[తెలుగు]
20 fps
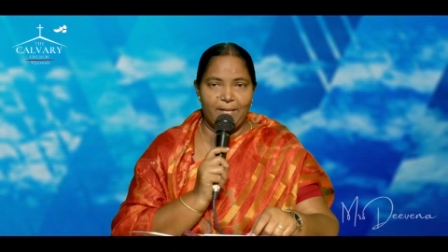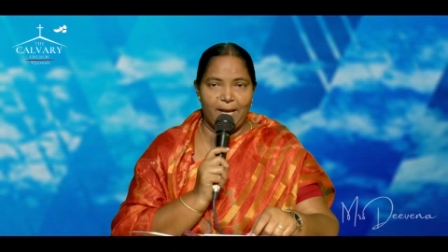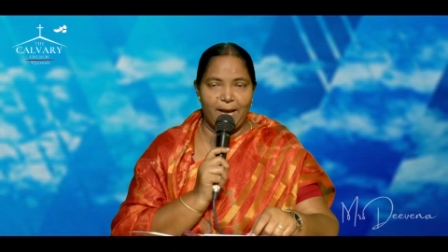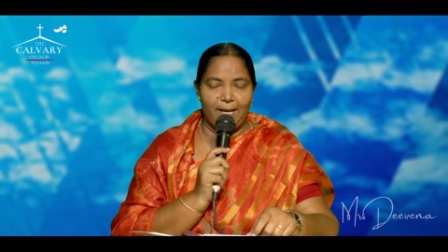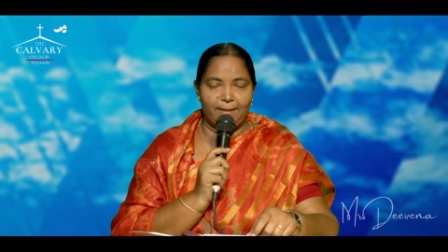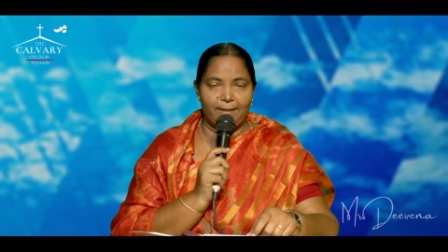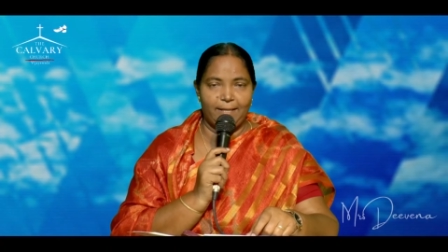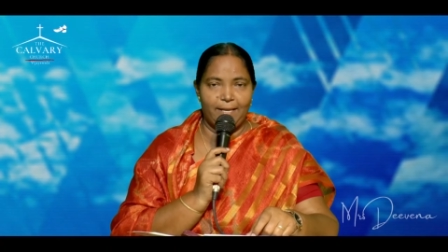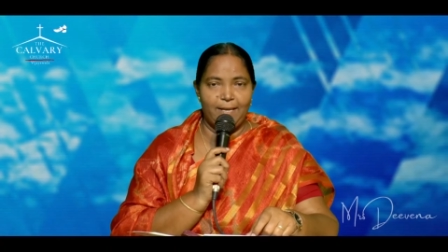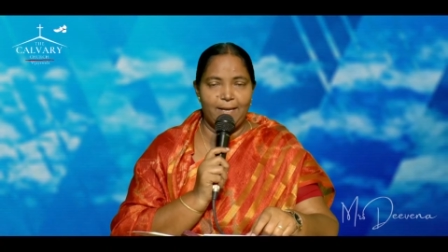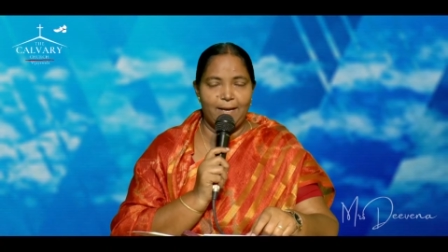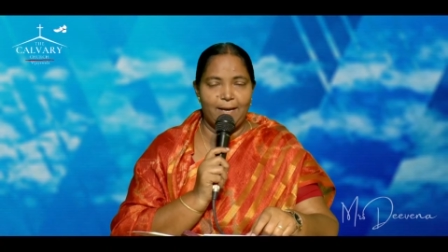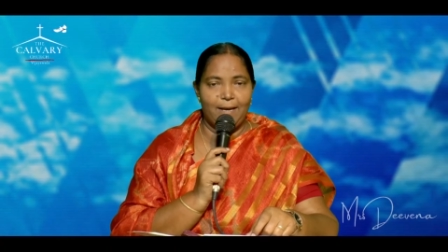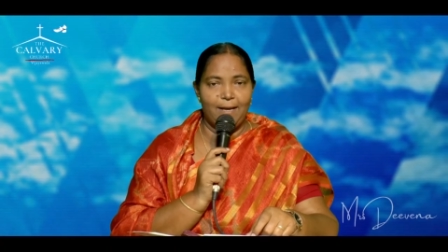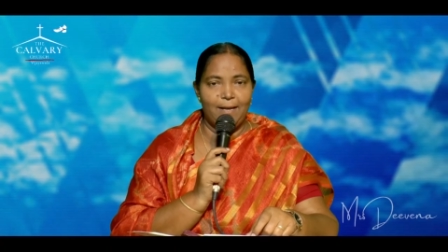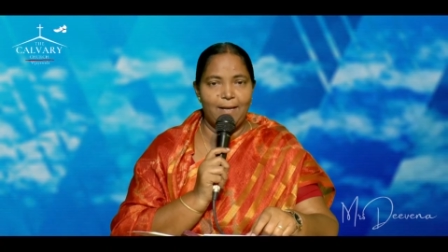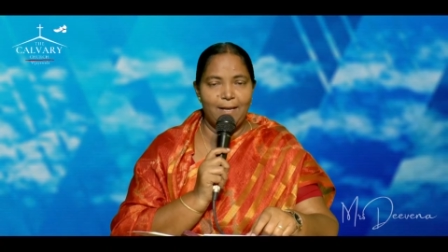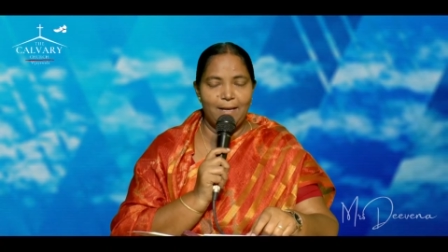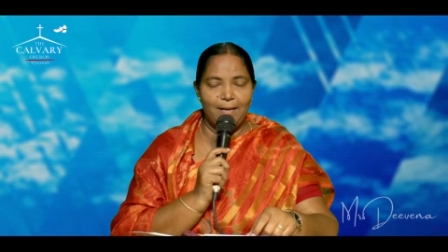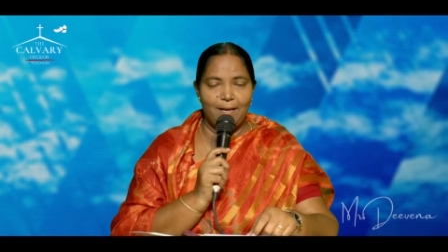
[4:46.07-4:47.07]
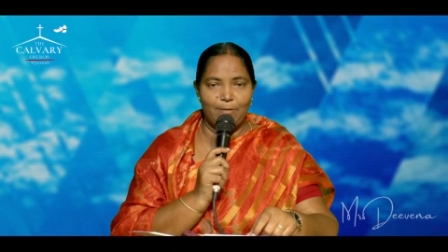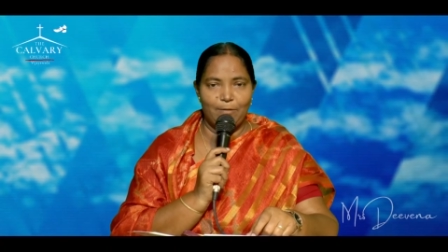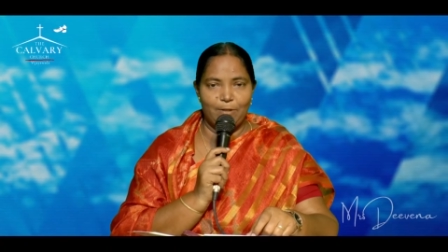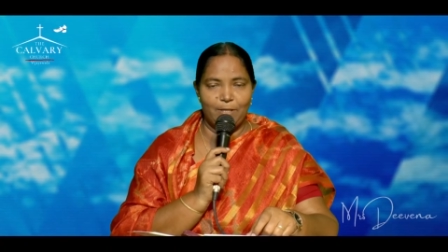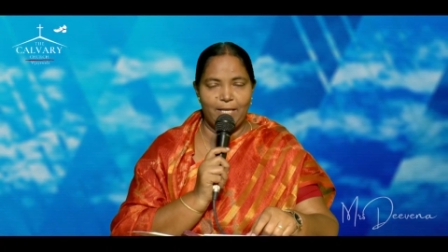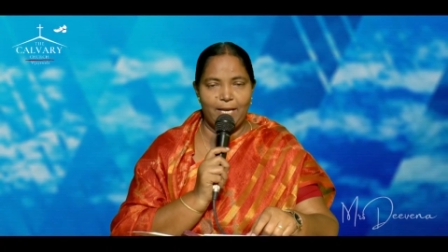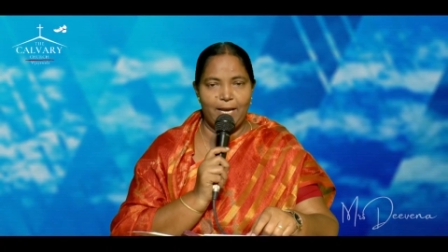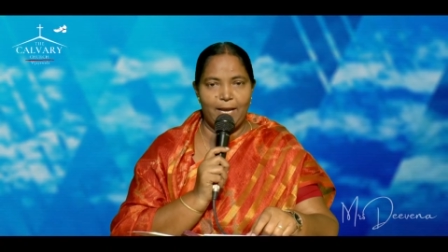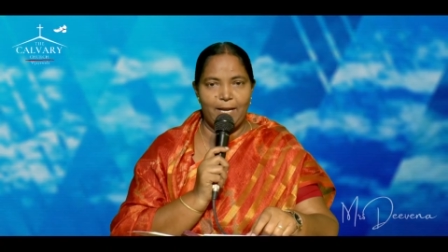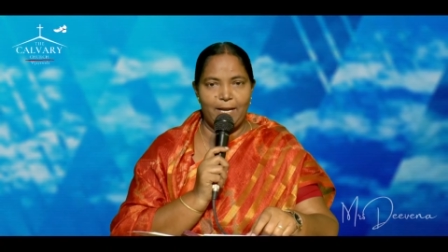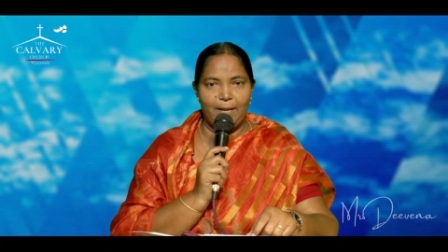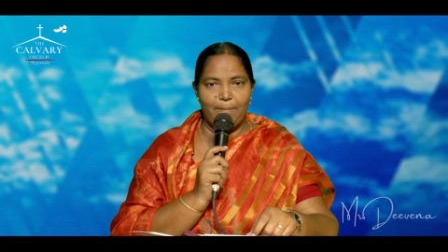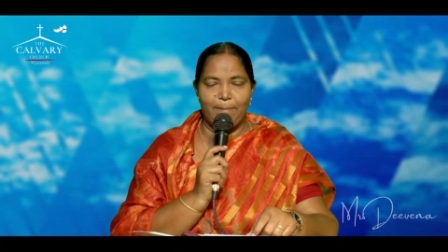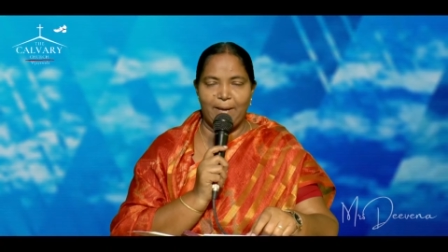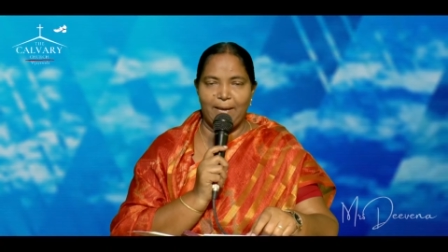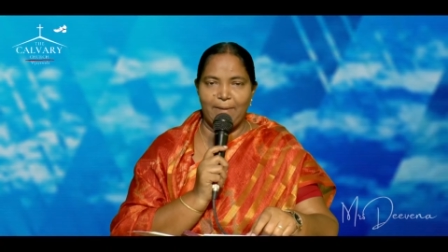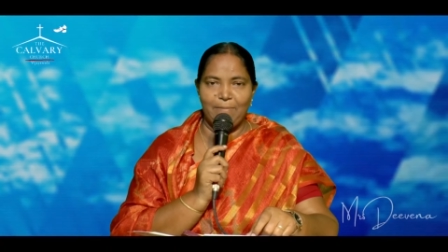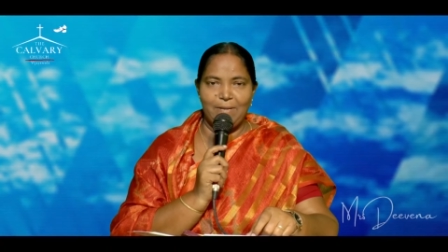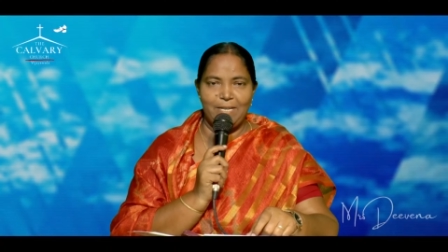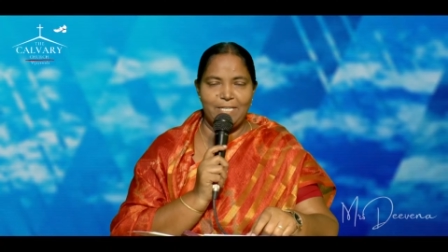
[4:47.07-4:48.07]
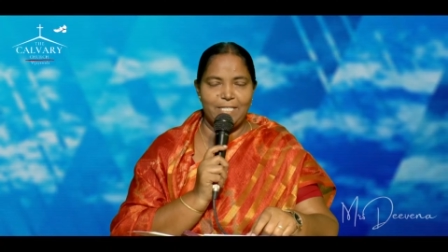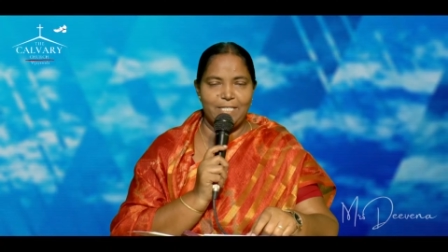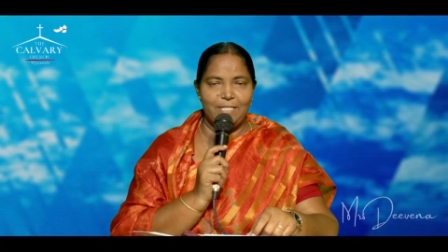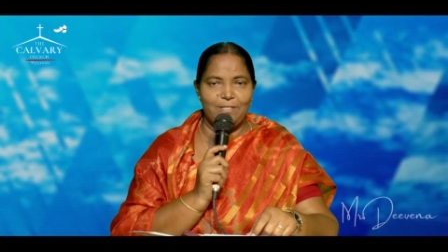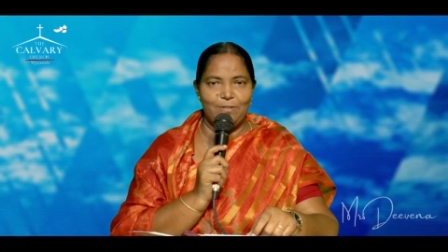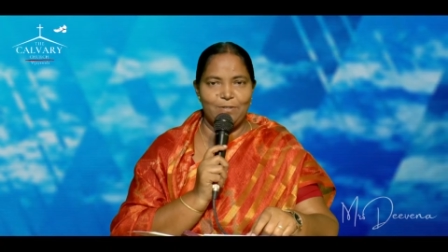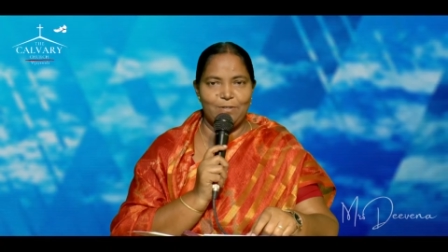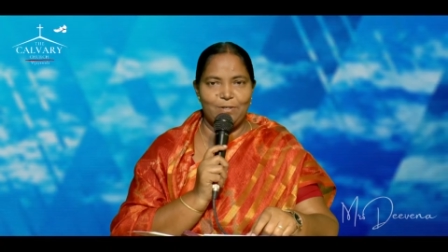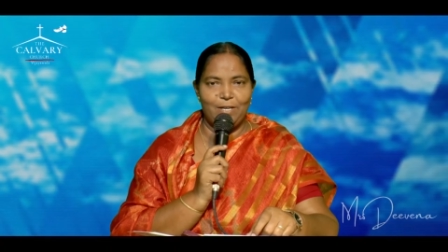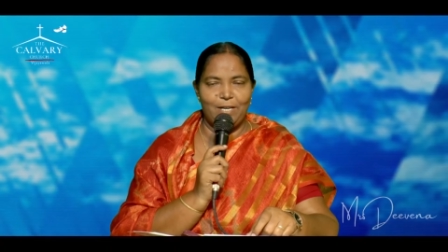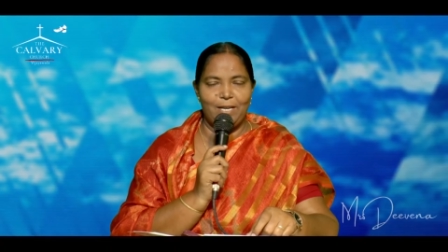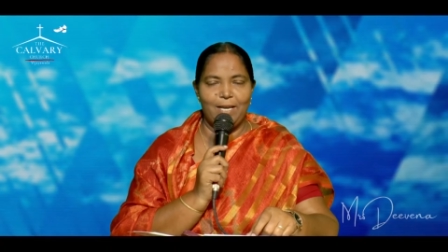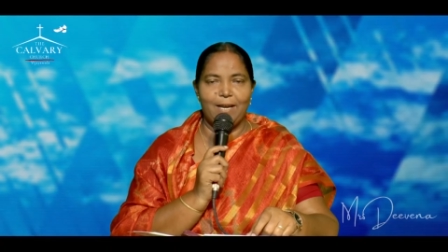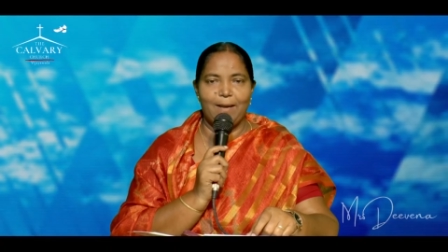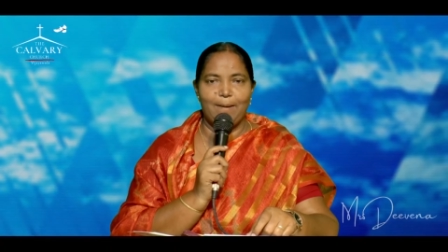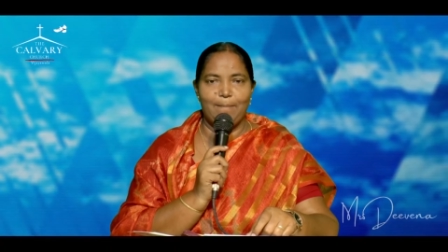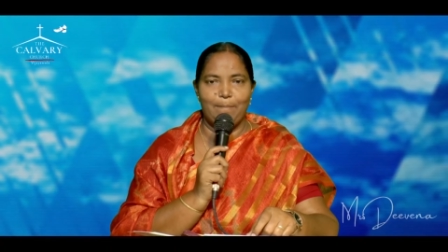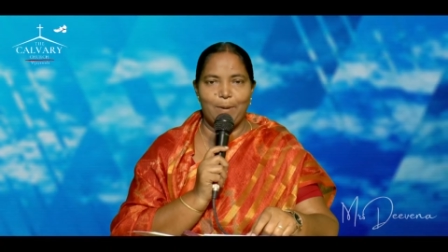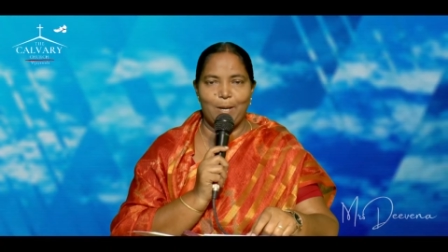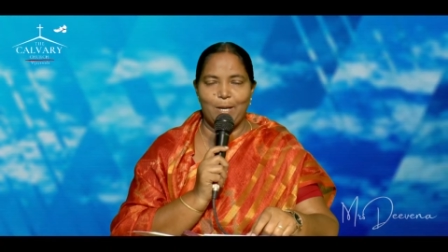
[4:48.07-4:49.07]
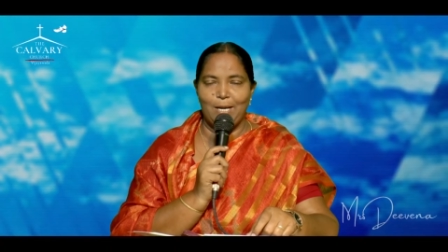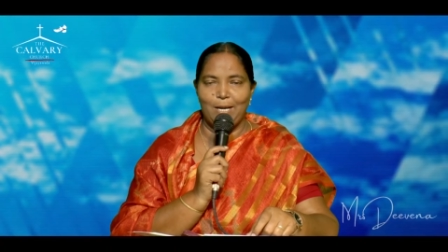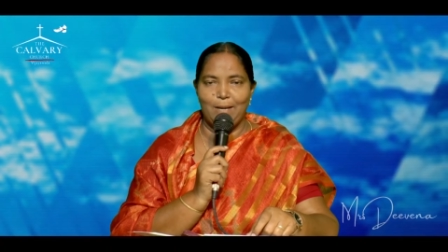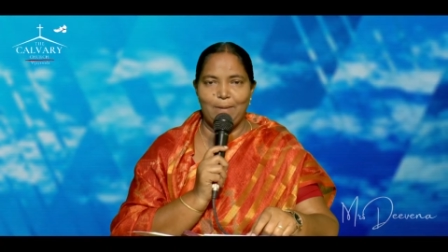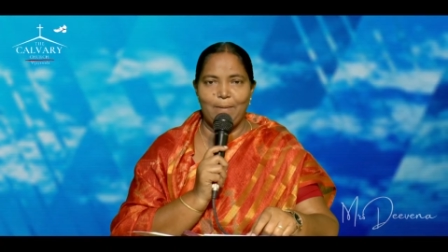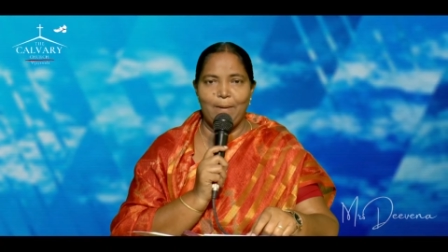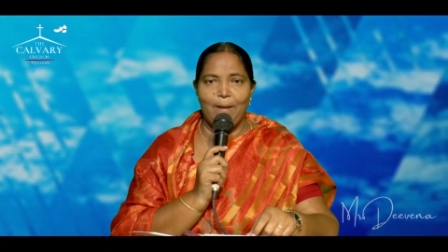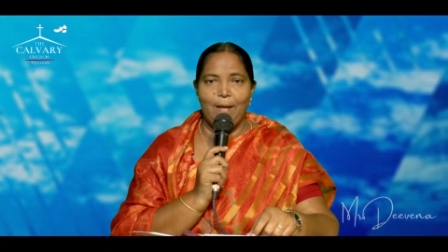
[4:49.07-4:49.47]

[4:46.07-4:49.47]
తాతయ్య ఉదయాన్నే బైబిల్ చదువుకొని ఇంకా పనుల